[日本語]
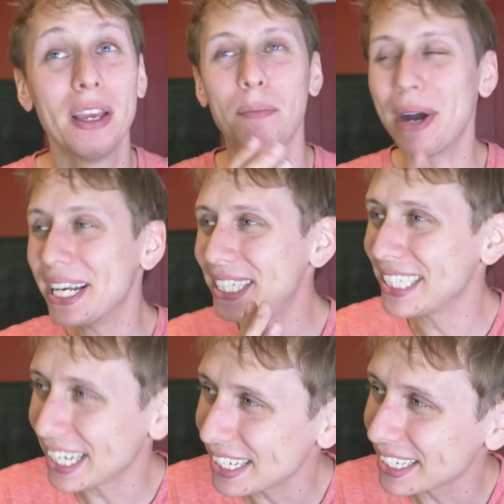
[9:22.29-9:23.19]
毎
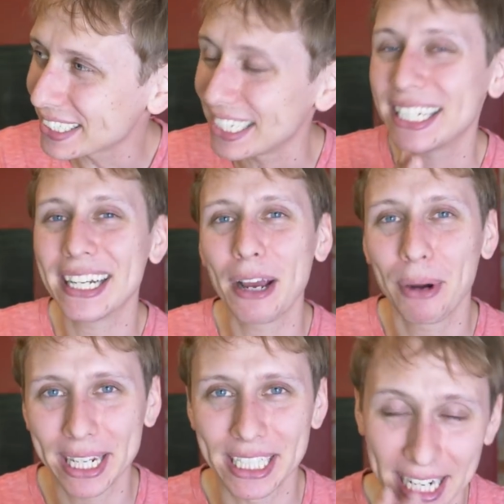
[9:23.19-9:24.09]
日やらなくちゃいけない
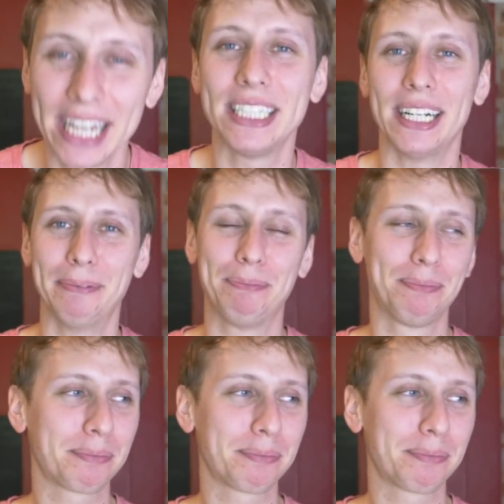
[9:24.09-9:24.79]
わけじゃないじゃん